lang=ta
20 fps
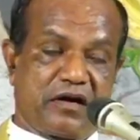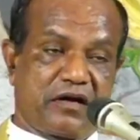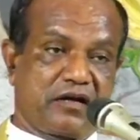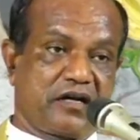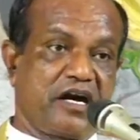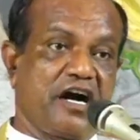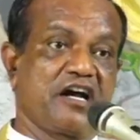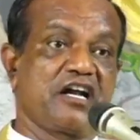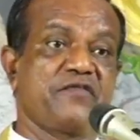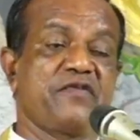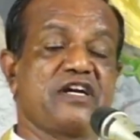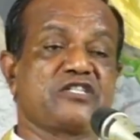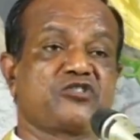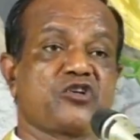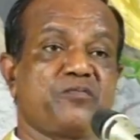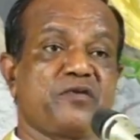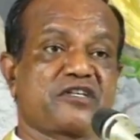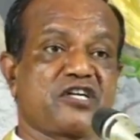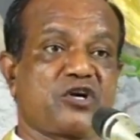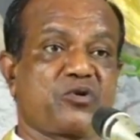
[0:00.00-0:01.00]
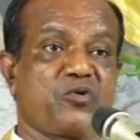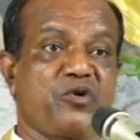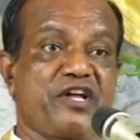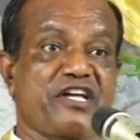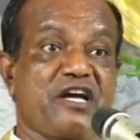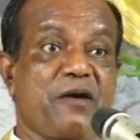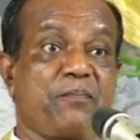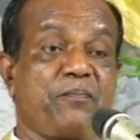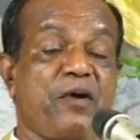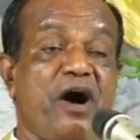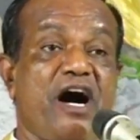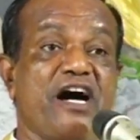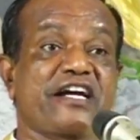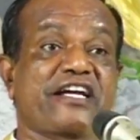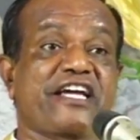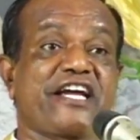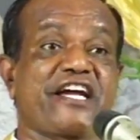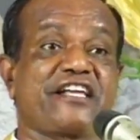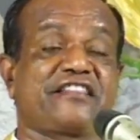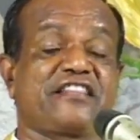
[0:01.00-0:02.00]
கருவில் சுமக்கக்கூடிய
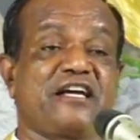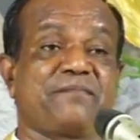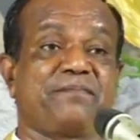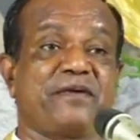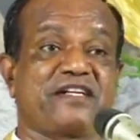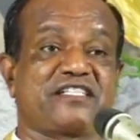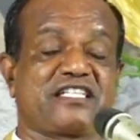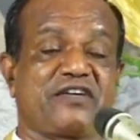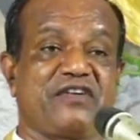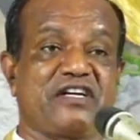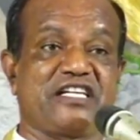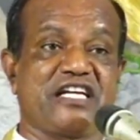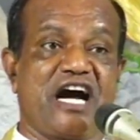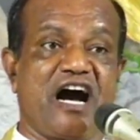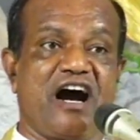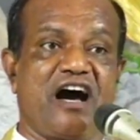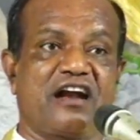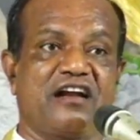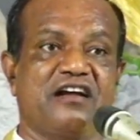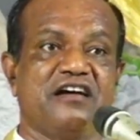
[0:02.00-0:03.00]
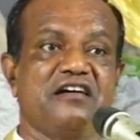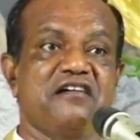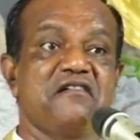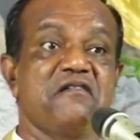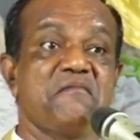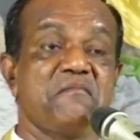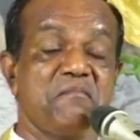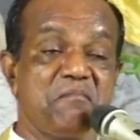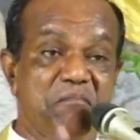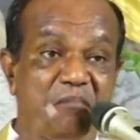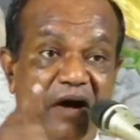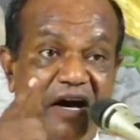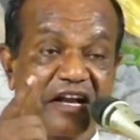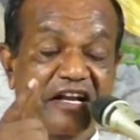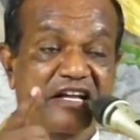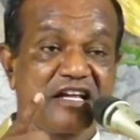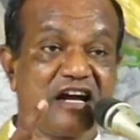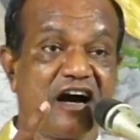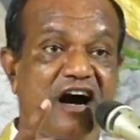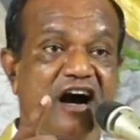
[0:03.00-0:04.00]
பாக்கியத்தை பெற்றவள் யார்
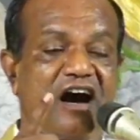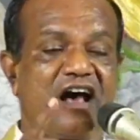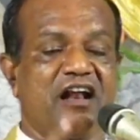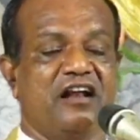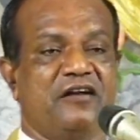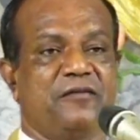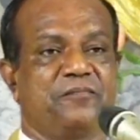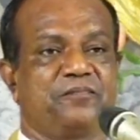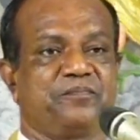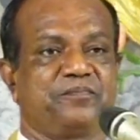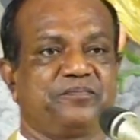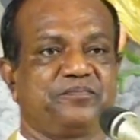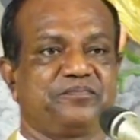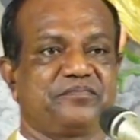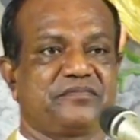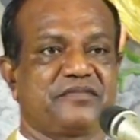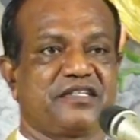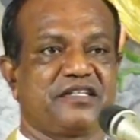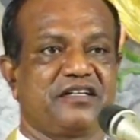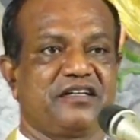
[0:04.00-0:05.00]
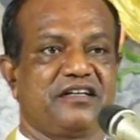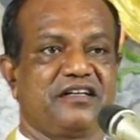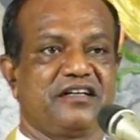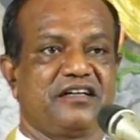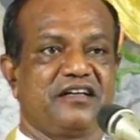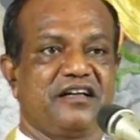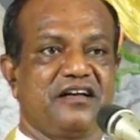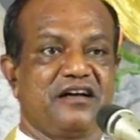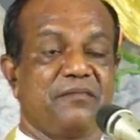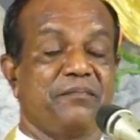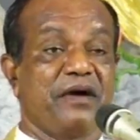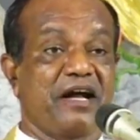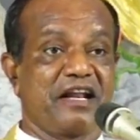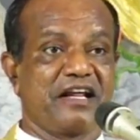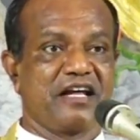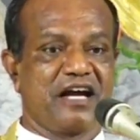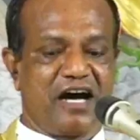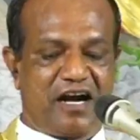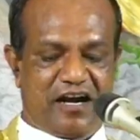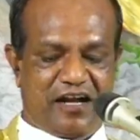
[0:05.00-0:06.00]
மரியாள்
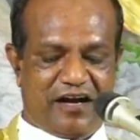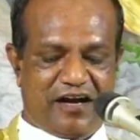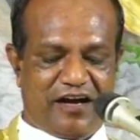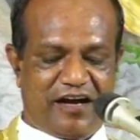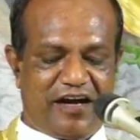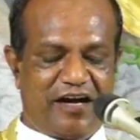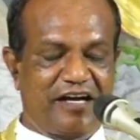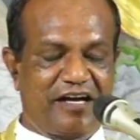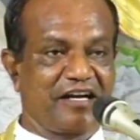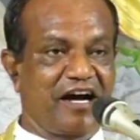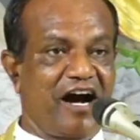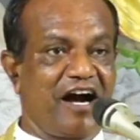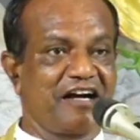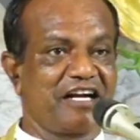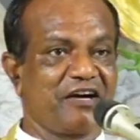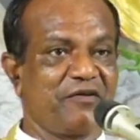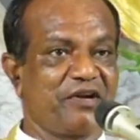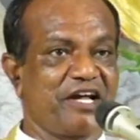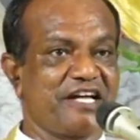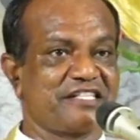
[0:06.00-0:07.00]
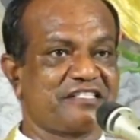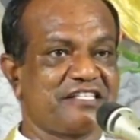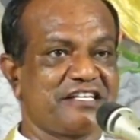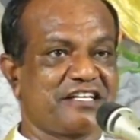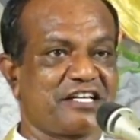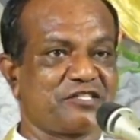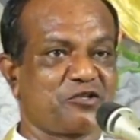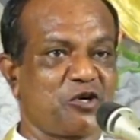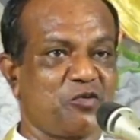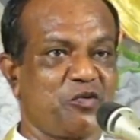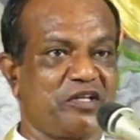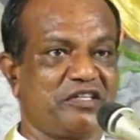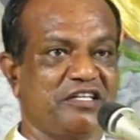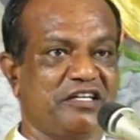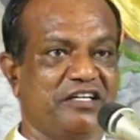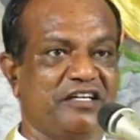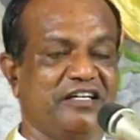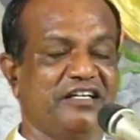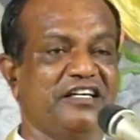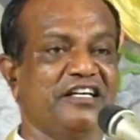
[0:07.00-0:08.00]
மரியாள் ஆண்டவர் இயேசு இங்கு சொல்வது
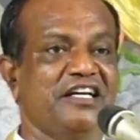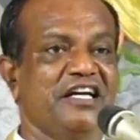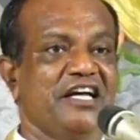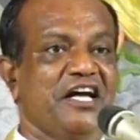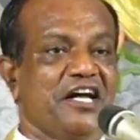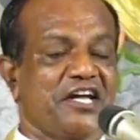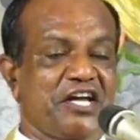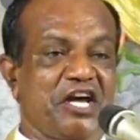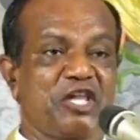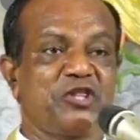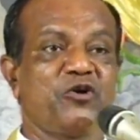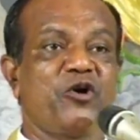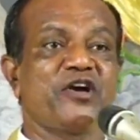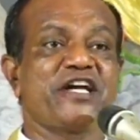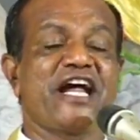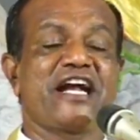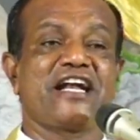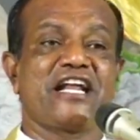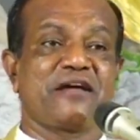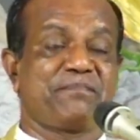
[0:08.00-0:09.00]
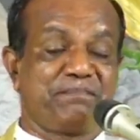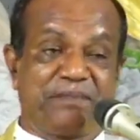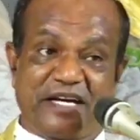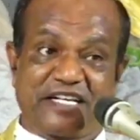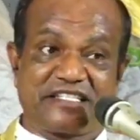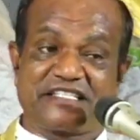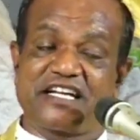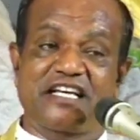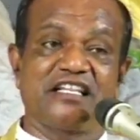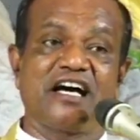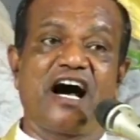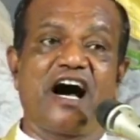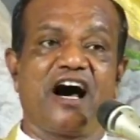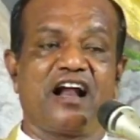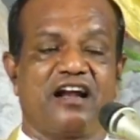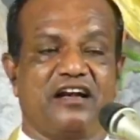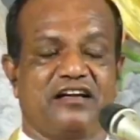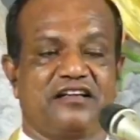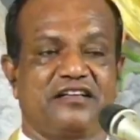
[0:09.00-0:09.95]
ஏதோ என்னை பெற்றதால்